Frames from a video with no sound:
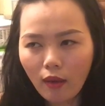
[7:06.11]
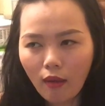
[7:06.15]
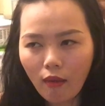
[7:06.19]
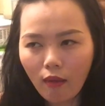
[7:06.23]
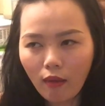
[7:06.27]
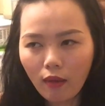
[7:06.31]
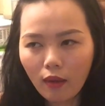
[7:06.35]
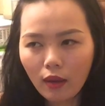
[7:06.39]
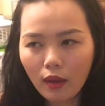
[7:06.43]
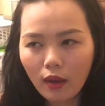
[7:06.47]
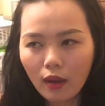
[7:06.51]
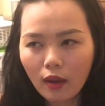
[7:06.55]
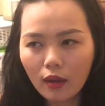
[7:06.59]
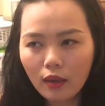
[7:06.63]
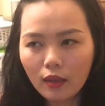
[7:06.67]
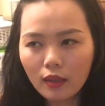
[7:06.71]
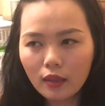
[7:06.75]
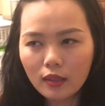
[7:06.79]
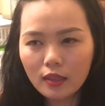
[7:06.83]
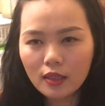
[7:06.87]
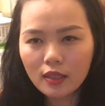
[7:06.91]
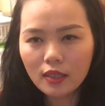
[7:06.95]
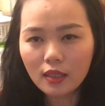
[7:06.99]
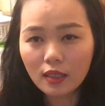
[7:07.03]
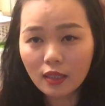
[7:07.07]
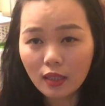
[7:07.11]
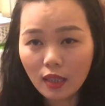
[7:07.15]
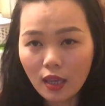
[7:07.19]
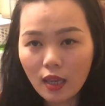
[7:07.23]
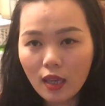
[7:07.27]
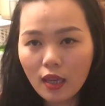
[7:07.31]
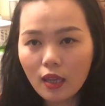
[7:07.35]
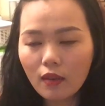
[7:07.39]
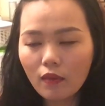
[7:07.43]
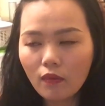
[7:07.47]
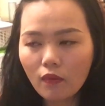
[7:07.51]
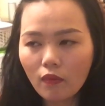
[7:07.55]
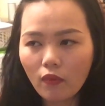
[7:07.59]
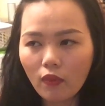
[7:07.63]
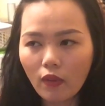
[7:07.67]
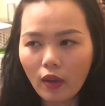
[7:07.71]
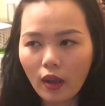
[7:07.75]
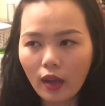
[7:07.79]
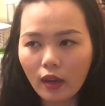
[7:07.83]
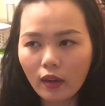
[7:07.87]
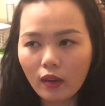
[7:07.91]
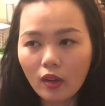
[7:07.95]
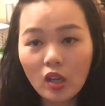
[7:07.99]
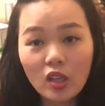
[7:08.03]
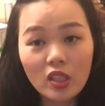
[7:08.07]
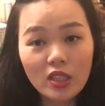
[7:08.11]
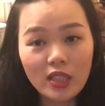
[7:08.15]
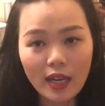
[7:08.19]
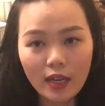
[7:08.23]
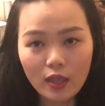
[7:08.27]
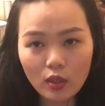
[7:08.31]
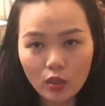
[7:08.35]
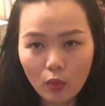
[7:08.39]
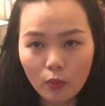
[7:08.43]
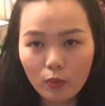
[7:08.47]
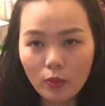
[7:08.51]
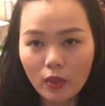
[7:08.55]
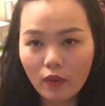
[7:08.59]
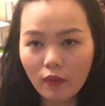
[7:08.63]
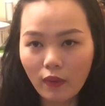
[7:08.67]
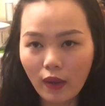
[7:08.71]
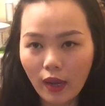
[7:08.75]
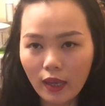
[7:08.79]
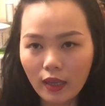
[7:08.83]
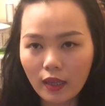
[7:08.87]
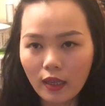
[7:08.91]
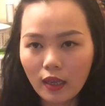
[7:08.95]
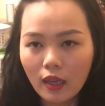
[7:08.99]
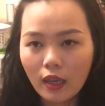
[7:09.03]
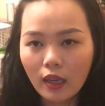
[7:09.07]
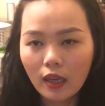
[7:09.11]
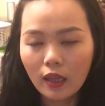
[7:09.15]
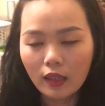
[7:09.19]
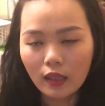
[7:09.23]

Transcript: nó hơi teen và nó hơi trẻ trung như vậy.